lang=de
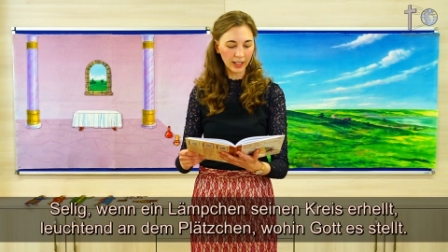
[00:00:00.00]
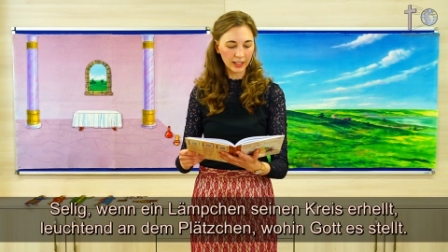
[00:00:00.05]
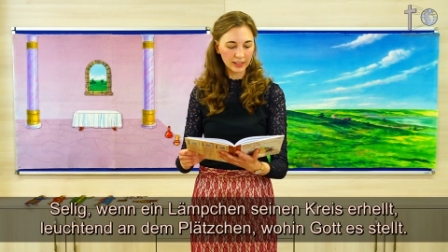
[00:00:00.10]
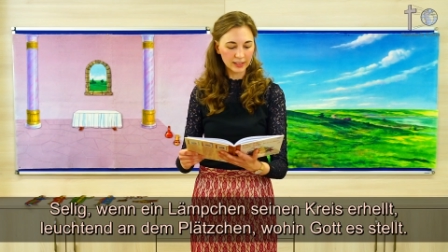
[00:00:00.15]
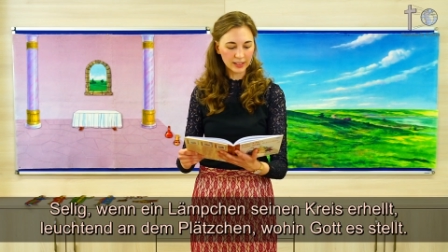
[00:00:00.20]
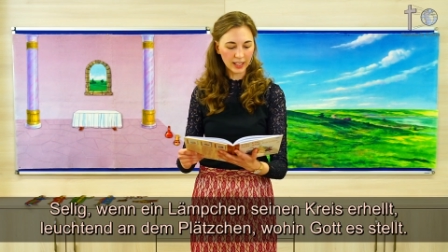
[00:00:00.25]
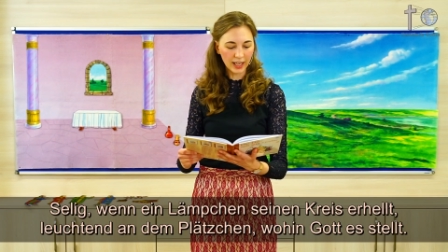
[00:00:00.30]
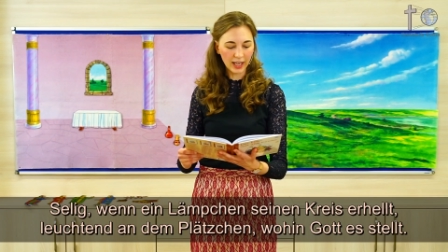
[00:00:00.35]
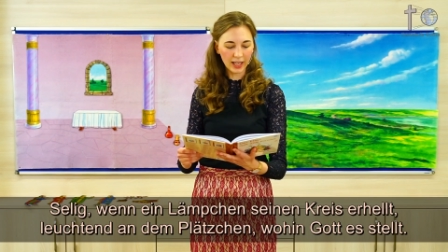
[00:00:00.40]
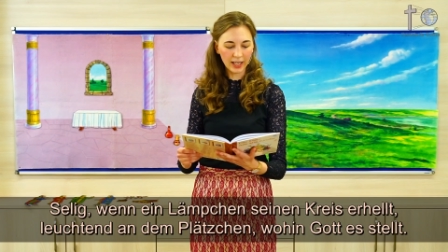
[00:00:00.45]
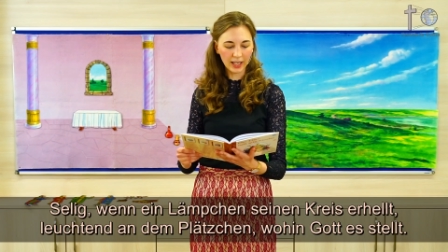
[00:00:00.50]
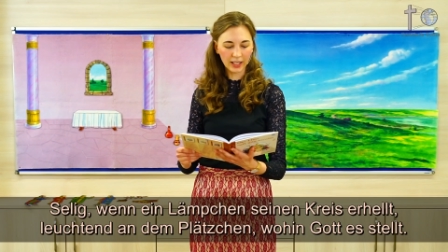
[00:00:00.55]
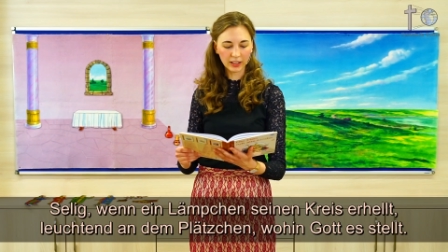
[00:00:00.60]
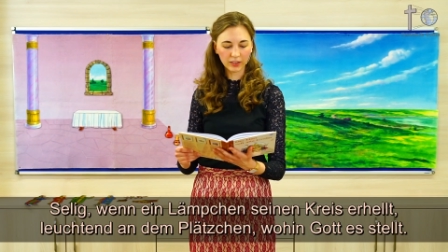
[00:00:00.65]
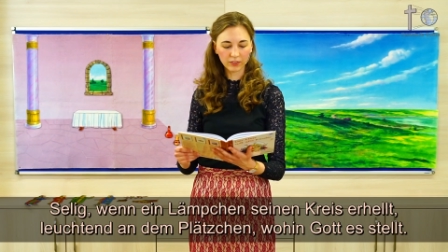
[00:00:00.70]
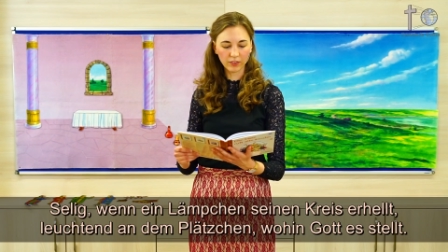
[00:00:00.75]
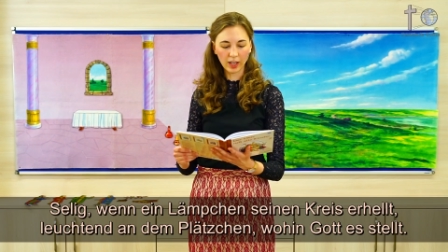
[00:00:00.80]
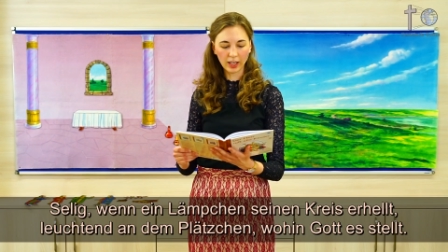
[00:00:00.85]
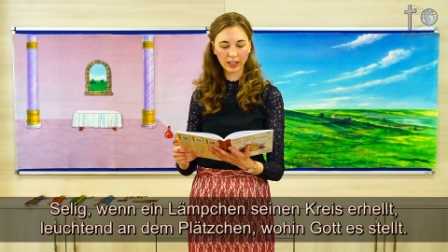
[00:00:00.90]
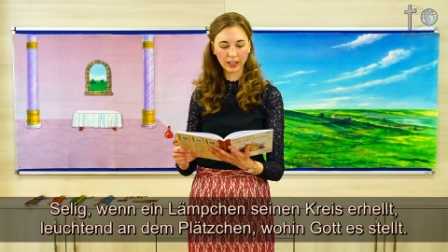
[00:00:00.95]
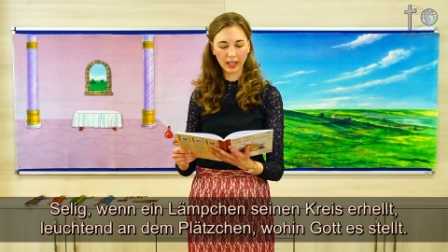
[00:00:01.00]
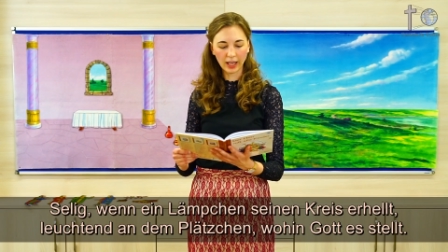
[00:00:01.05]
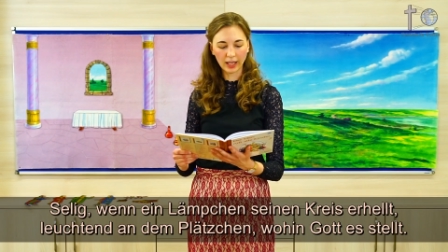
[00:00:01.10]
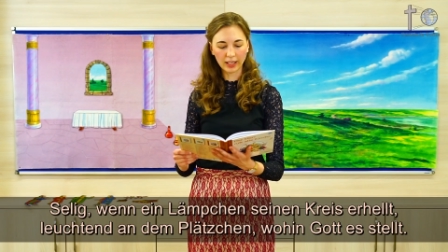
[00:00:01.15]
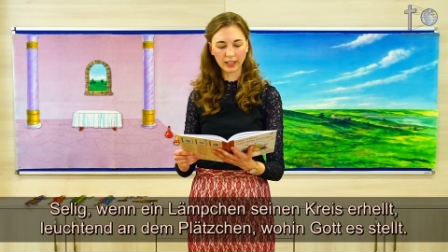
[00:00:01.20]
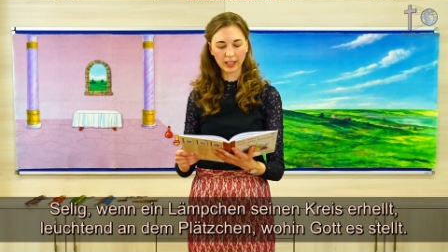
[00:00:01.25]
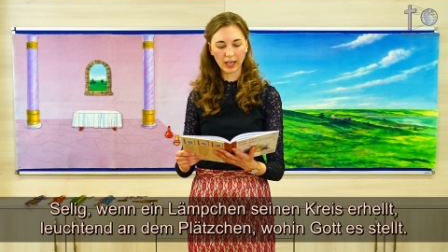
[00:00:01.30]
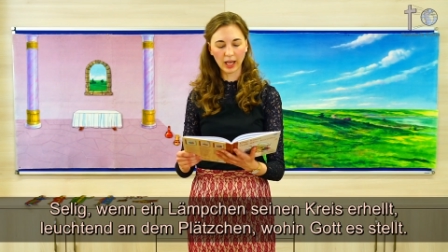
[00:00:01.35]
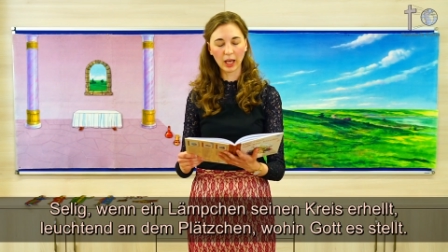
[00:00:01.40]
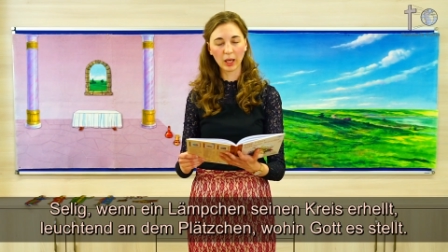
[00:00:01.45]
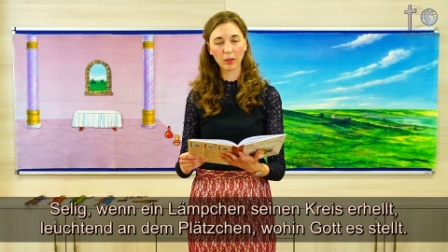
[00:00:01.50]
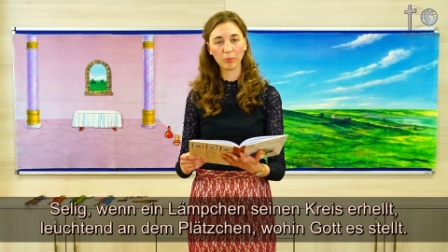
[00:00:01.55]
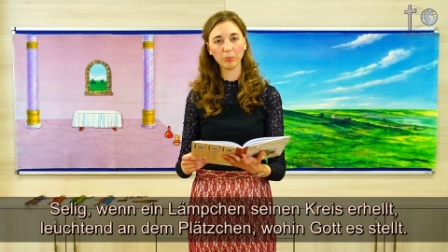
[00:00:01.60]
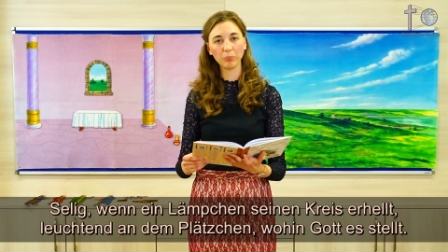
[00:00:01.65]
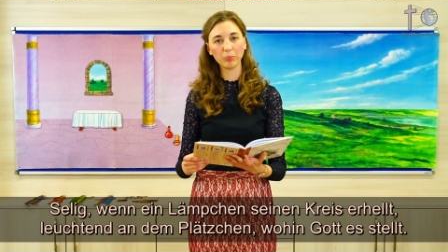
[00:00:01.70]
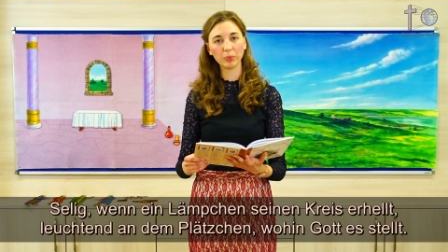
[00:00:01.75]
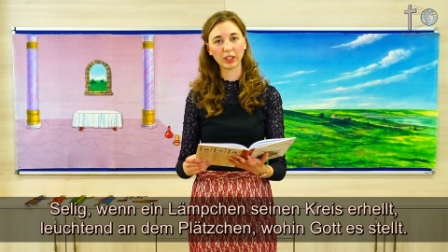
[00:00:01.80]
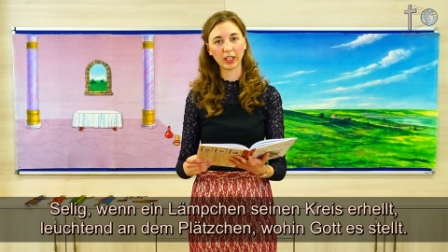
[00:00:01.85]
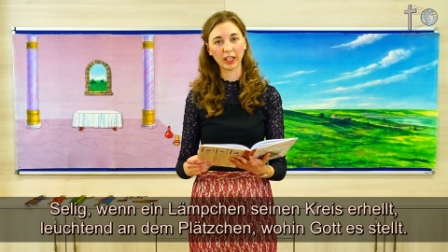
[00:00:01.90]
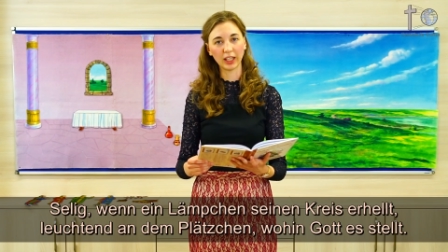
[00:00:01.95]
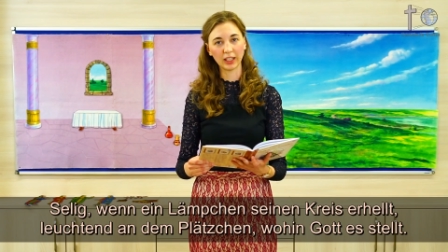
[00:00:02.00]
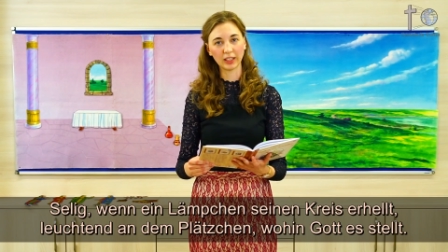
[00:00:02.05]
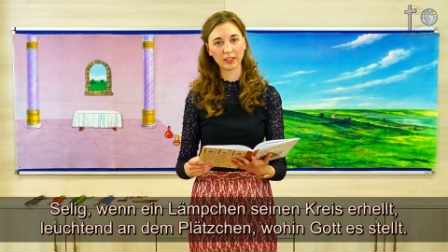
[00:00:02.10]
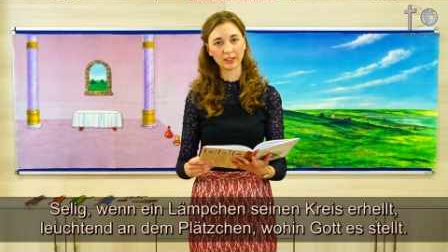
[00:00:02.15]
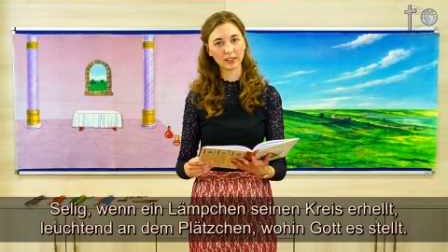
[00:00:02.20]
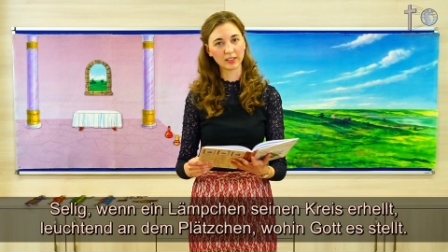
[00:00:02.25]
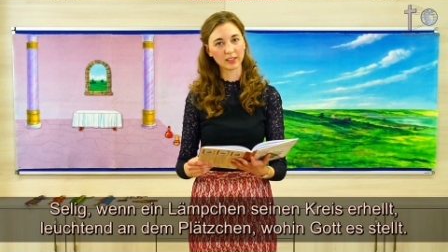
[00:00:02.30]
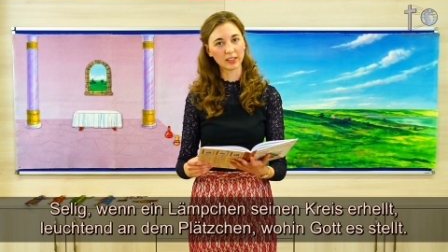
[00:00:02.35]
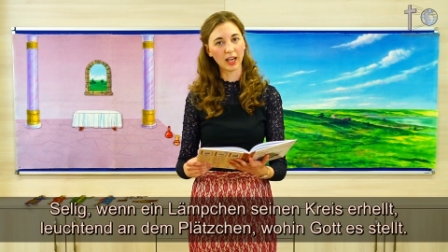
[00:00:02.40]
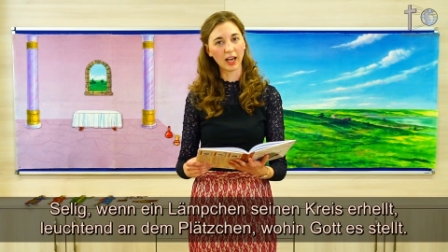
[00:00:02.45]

Selig, wenn dein Lämpchen